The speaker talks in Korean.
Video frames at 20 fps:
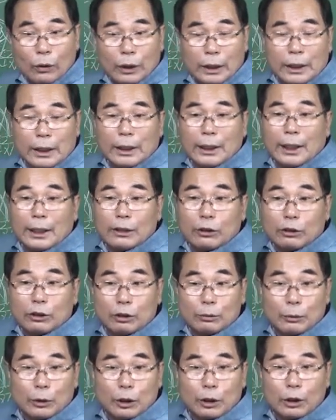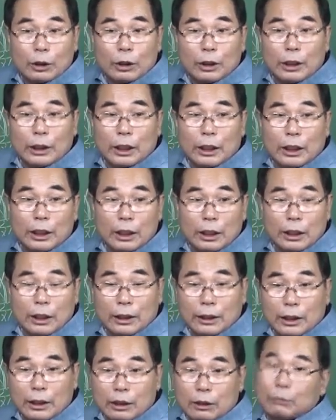기가였으면 이게
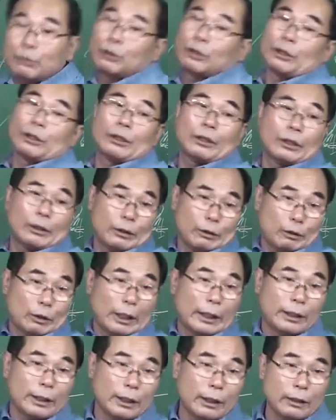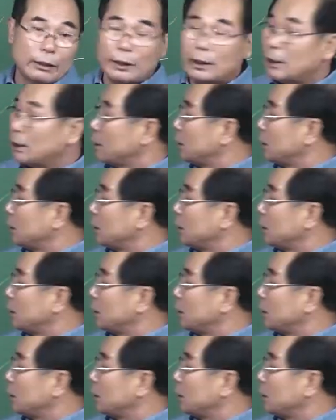기가 됐으면 안 되는 거야.